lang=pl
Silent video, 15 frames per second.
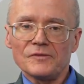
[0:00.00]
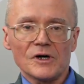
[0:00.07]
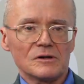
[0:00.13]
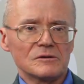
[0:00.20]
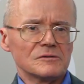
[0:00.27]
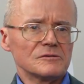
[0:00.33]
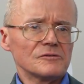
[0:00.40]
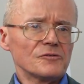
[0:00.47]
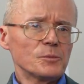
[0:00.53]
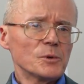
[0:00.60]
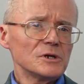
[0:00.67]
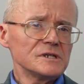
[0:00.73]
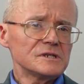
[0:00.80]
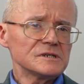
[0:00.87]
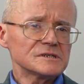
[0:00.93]
No, w
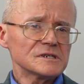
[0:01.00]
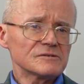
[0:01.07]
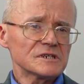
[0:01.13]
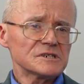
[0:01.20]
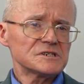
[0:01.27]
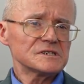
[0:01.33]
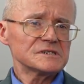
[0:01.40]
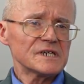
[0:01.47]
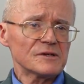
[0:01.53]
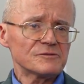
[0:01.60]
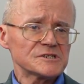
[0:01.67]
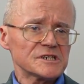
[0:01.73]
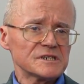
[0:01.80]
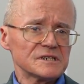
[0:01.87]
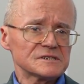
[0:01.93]
polityce właśnie
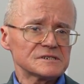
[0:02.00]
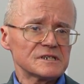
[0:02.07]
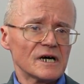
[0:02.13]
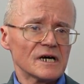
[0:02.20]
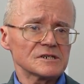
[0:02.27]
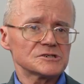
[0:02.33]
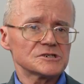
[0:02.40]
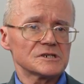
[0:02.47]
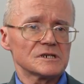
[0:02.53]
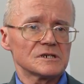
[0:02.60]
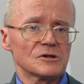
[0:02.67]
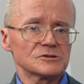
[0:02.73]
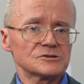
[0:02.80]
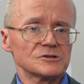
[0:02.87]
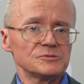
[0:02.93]
zawsze jest tak,
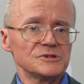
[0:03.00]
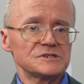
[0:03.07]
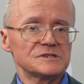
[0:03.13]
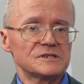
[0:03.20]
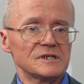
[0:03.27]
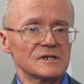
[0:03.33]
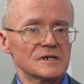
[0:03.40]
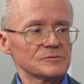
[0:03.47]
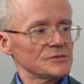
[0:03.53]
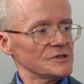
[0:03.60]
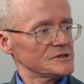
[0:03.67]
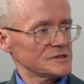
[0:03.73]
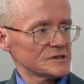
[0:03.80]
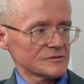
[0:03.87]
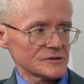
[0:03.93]
że osobiste
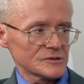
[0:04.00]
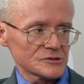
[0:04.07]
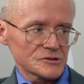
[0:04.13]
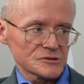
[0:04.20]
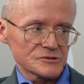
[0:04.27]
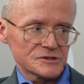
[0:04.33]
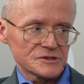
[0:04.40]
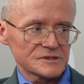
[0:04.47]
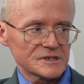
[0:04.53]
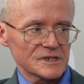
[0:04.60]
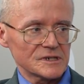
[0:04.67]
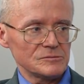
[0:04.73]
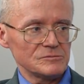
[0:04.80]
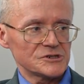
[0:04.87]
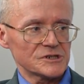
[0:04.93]
ambicje wiążą się z
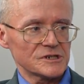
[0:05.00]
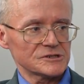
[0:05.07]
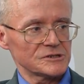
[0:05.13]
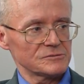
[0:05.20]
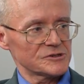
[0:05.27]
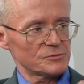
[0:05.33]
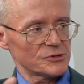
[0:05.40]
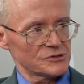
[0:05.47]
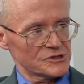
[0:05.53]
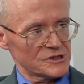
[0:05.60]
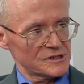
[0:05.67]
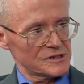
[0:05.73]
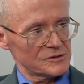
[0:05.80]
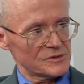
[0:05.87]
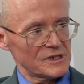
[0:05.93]
jakimś szerszym
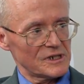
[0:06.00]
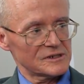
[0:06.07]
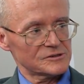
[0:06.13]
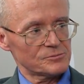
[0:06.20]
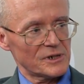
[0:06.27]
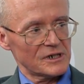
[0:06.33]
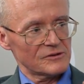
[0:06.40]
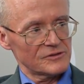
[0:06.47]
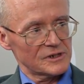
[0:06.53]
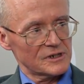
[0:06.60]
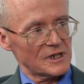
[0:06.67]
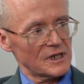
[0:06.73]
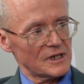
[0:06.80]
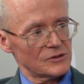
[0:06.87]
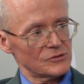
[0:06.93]
spojrzeniem na sprawy
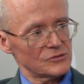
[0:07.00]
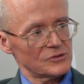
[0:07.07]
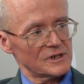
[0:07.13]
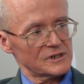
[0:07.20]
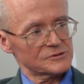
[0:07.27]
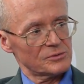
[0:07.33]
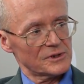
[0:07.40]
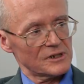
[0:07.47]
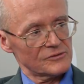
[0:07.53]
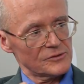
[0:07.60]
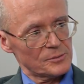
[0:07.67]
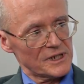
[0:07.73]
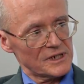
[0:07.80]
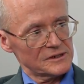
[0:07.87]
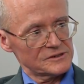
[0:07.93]
kraju, na
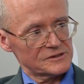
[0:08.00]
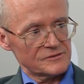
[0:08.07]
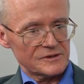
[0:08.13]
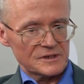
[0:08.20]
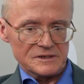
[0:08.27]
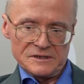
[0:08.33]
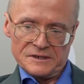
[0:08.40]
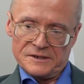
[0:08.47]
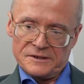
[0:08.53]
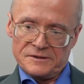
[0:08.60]
sprawy państwa.